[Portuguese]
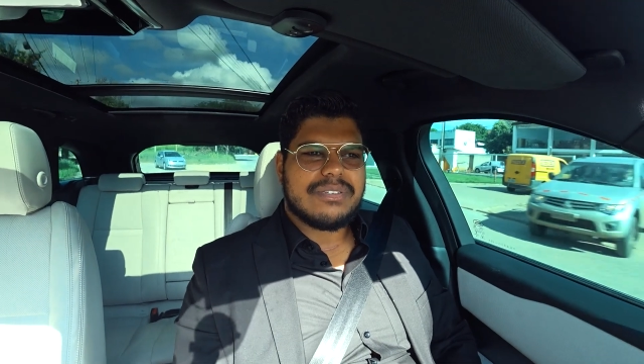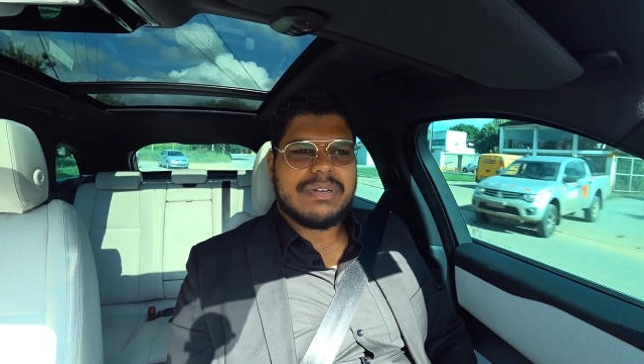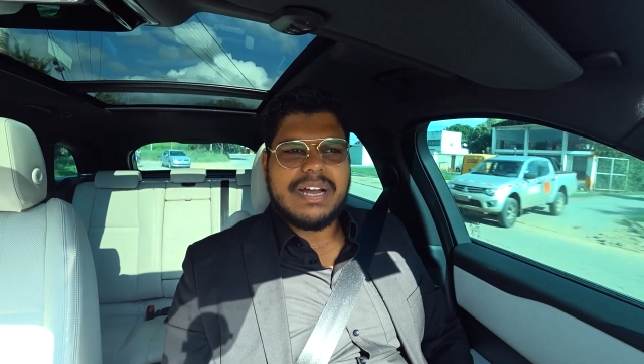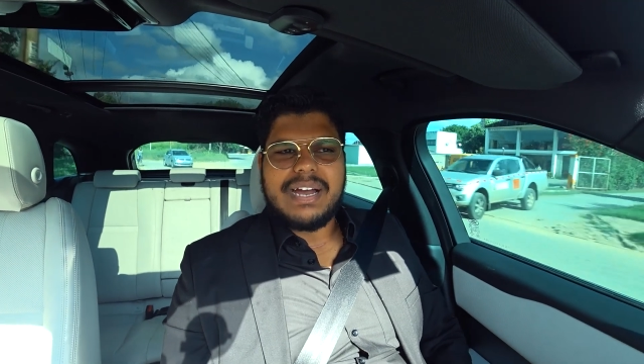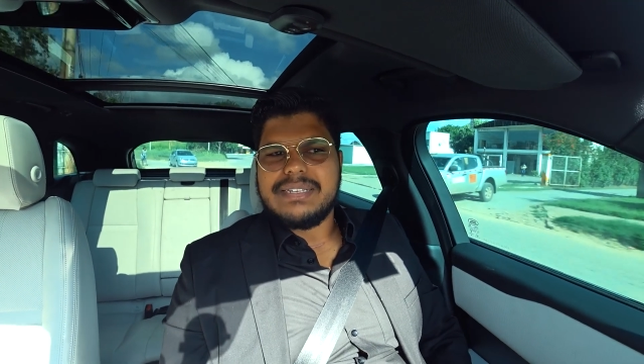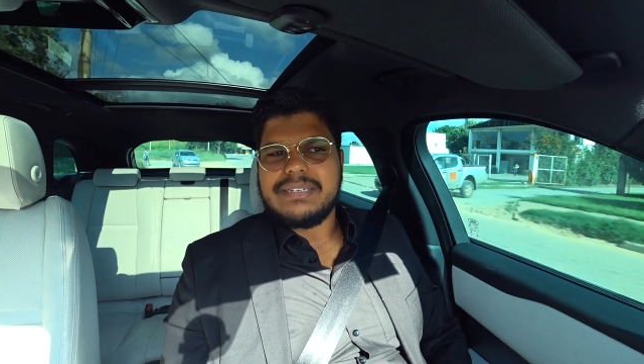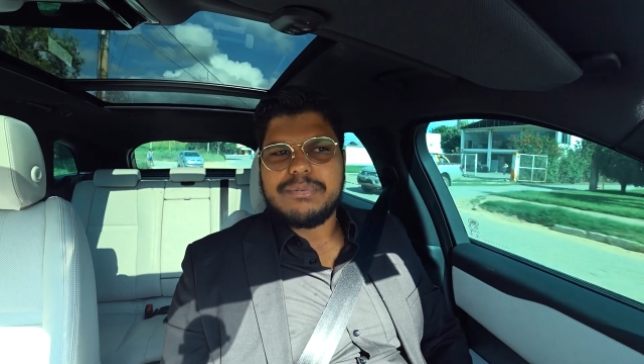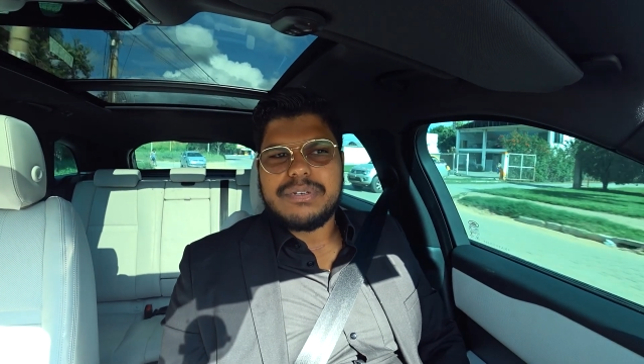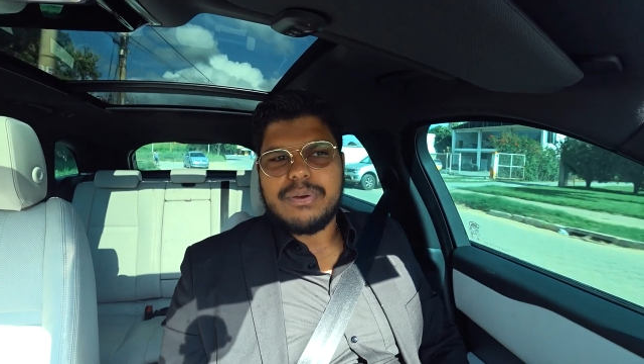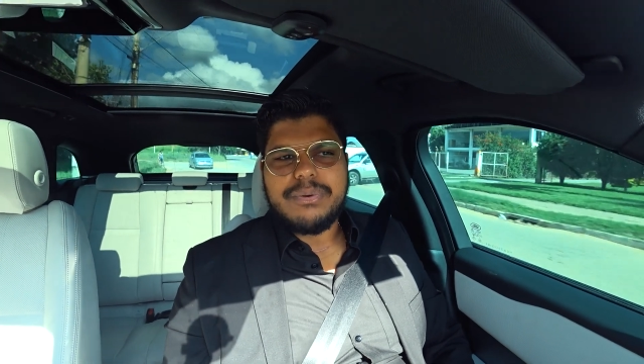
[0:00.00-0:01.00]
do Kaiser,
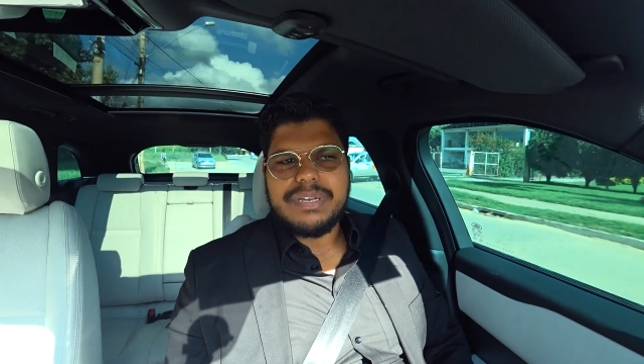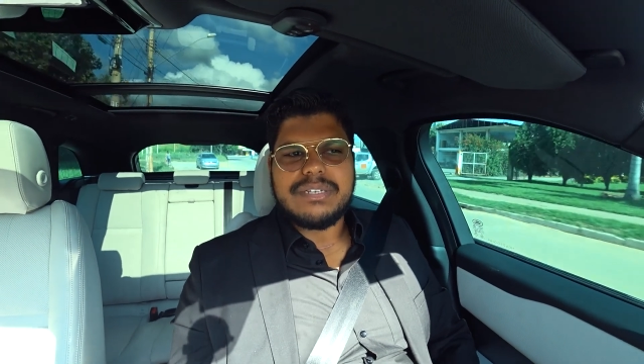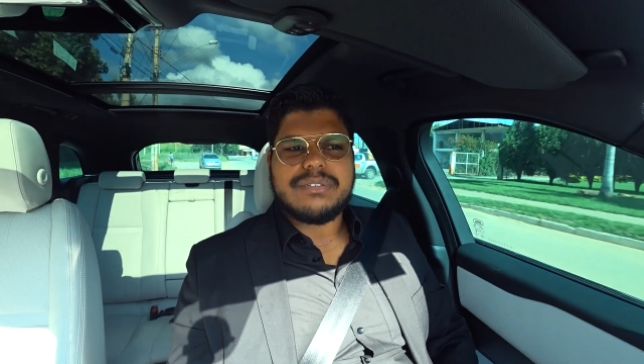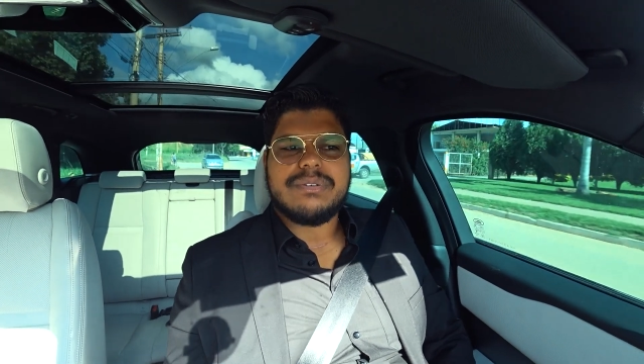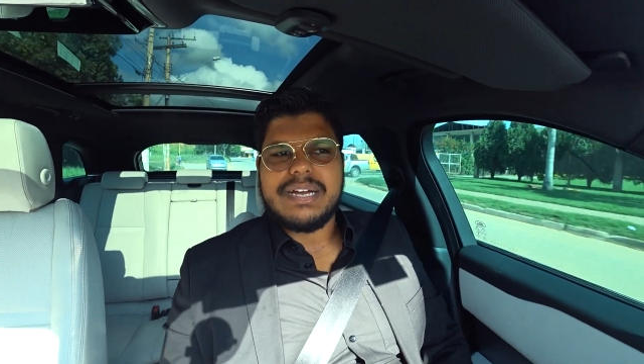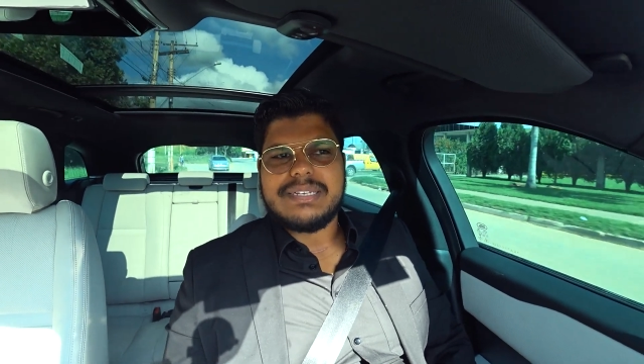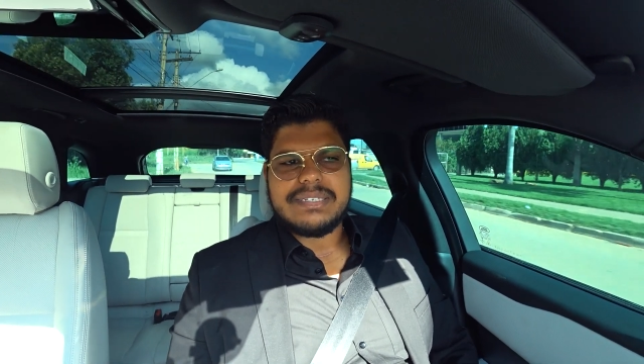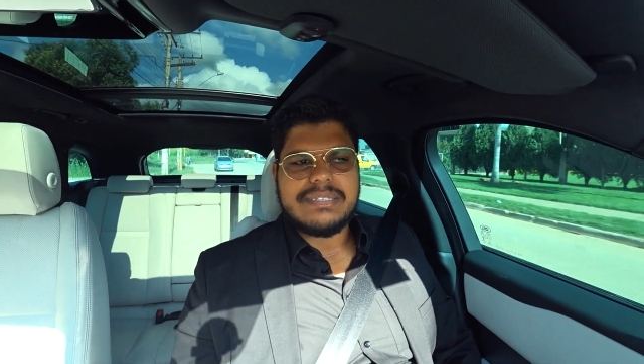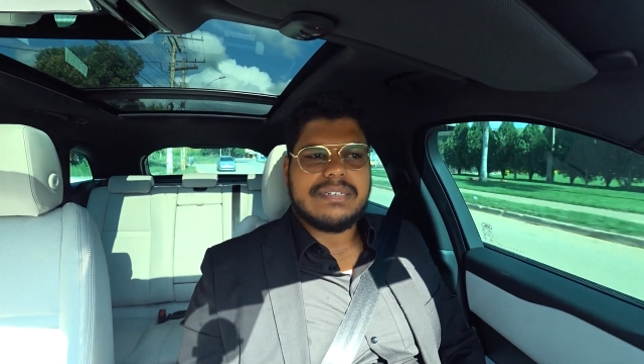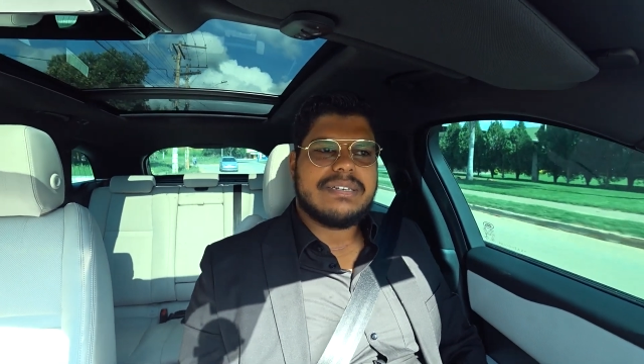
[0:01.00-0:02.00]
porque eu conheço o Kaiser.